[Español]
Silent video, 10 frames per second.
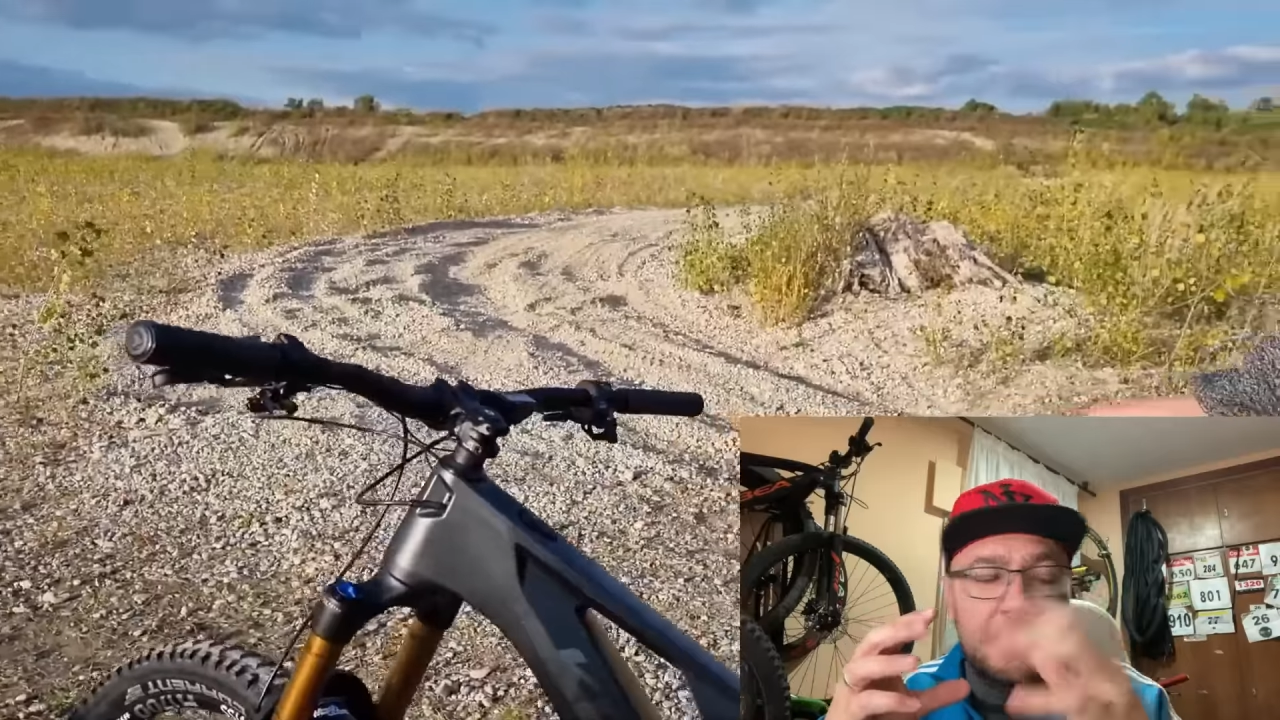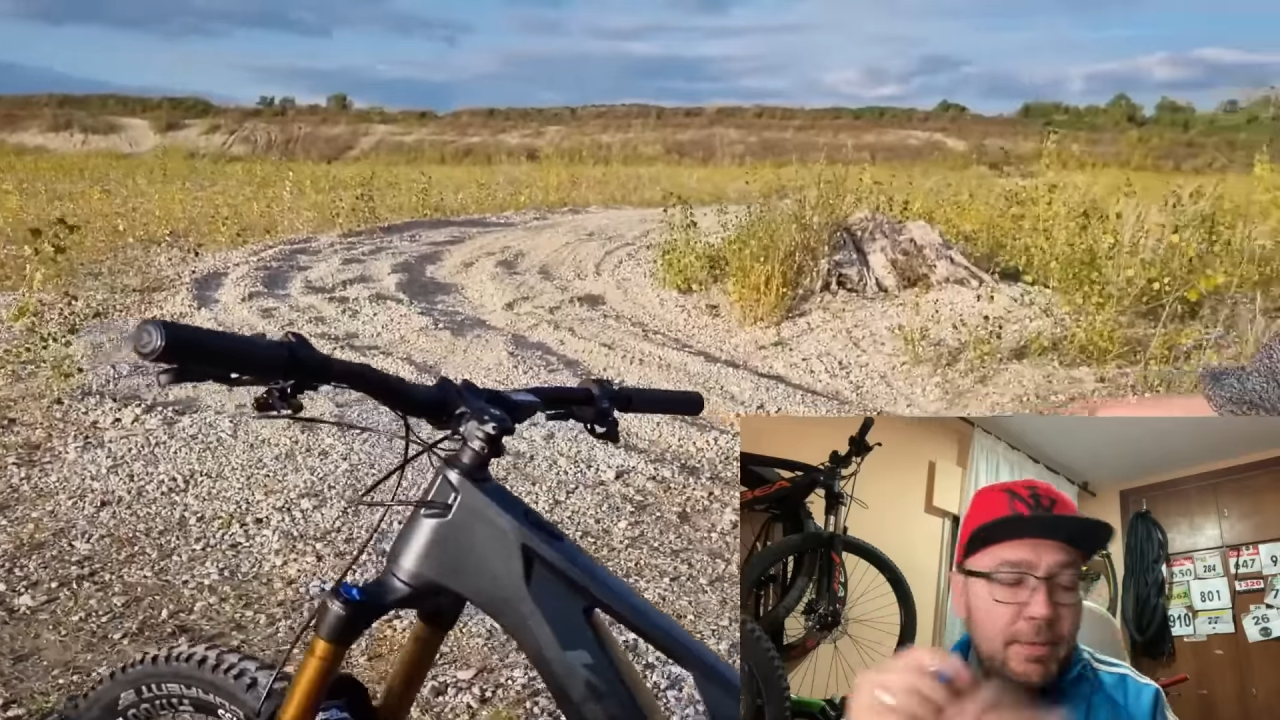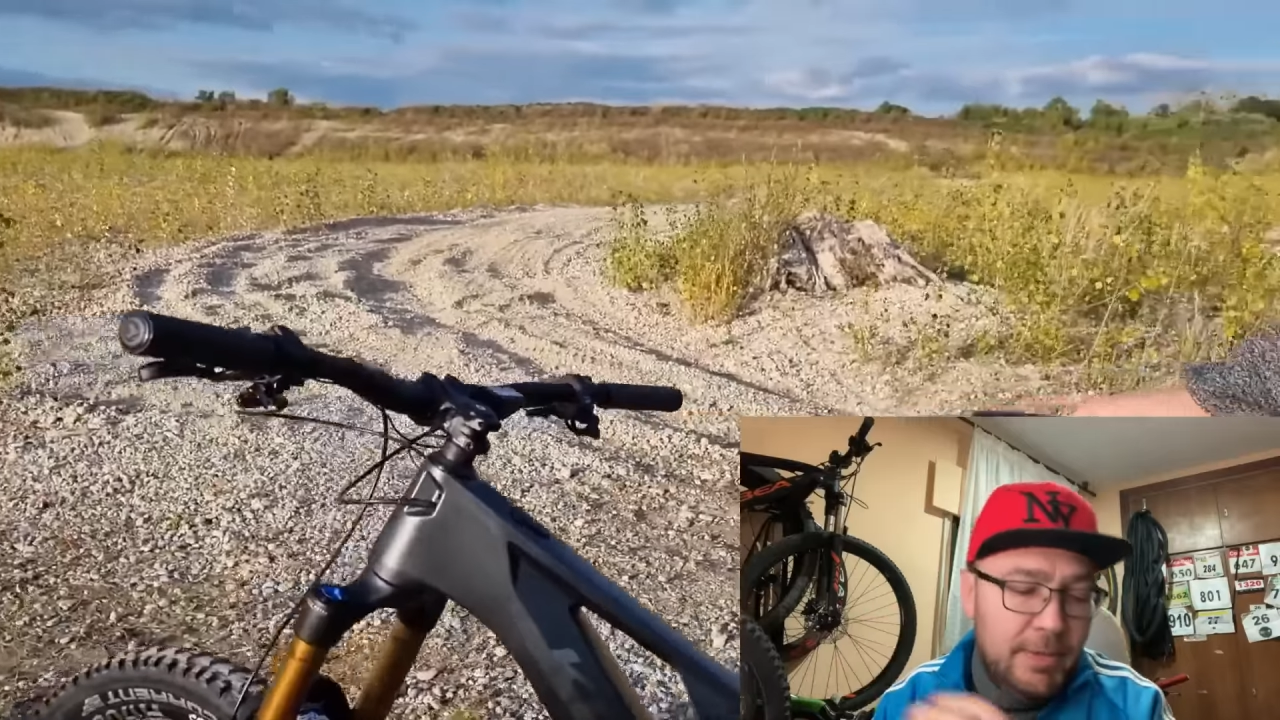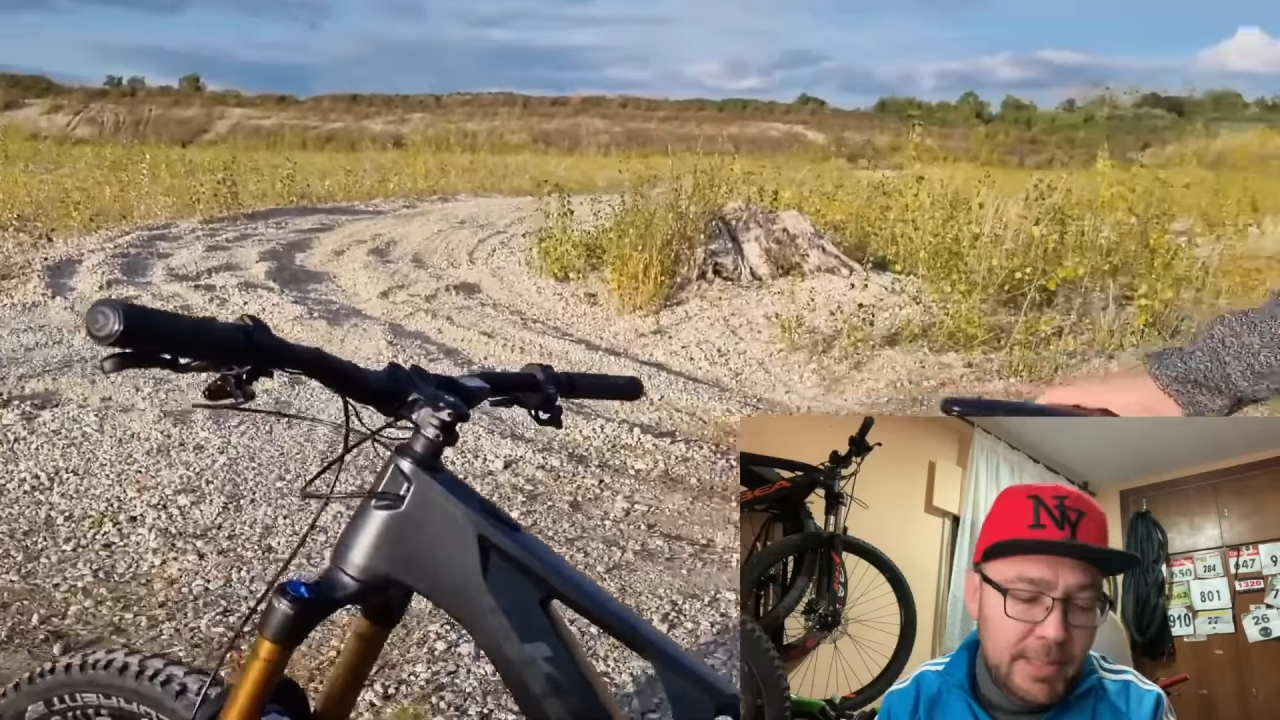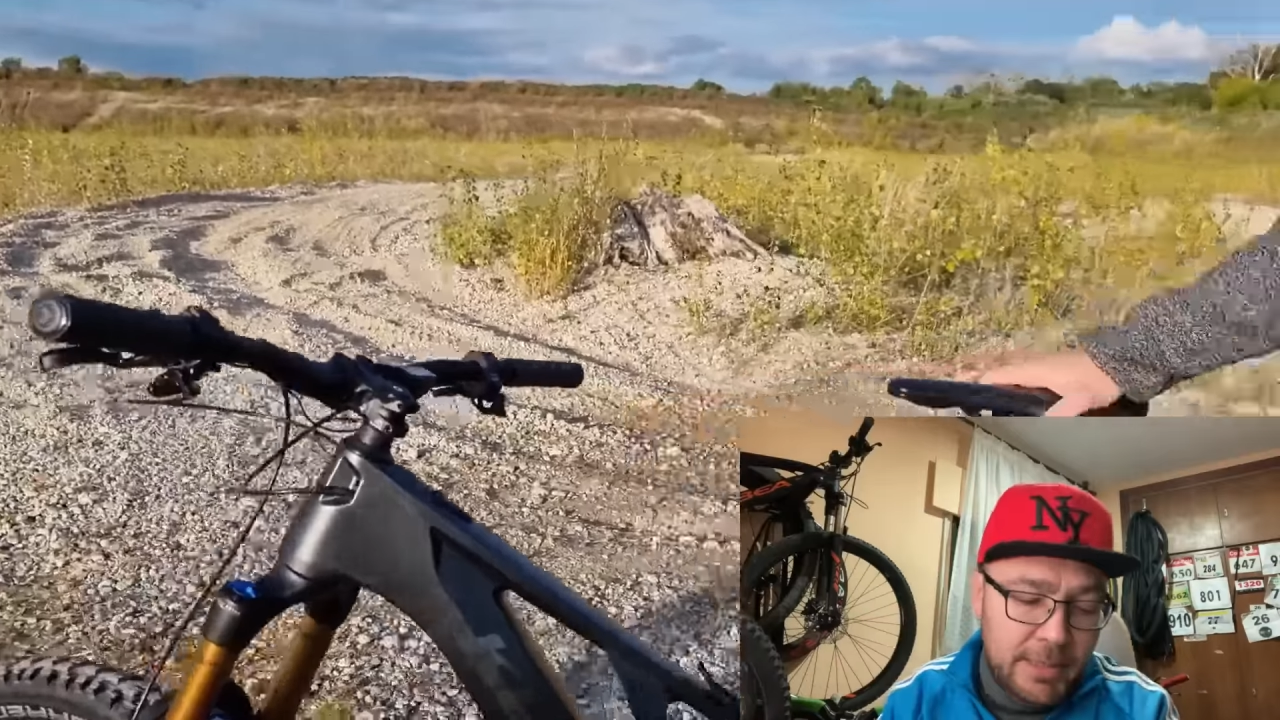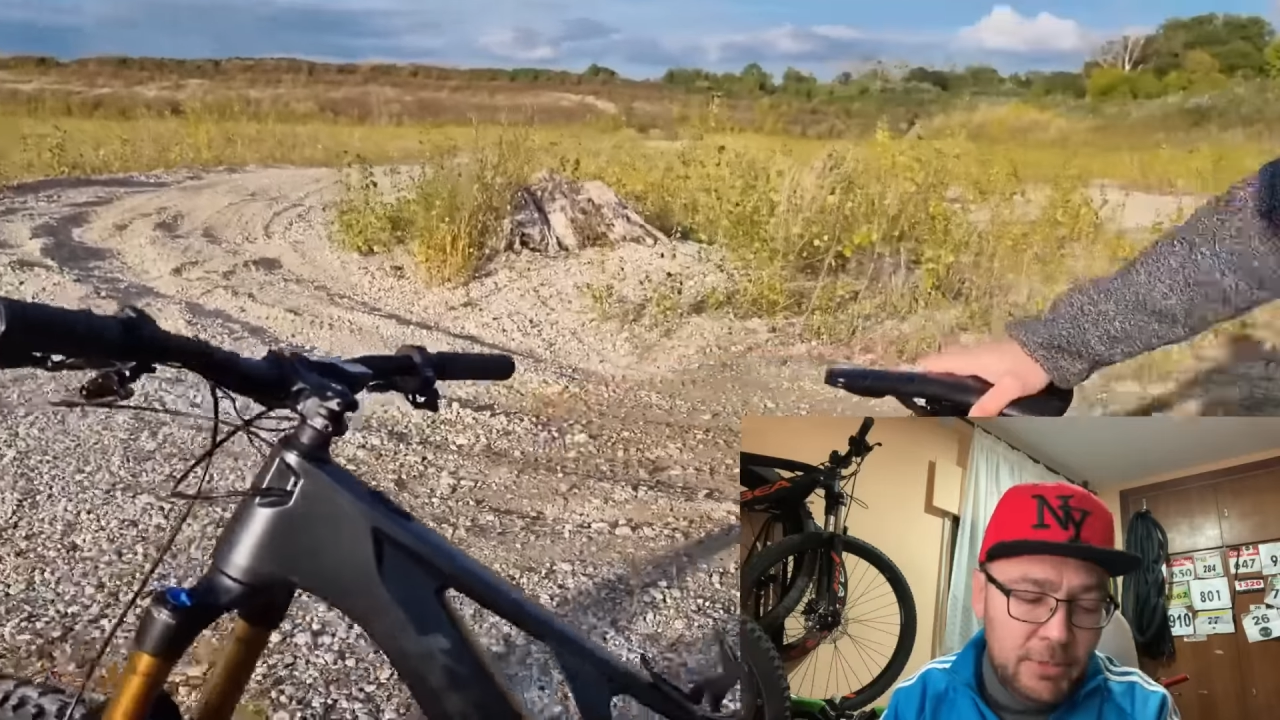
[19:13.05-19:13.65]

ten en cuenta que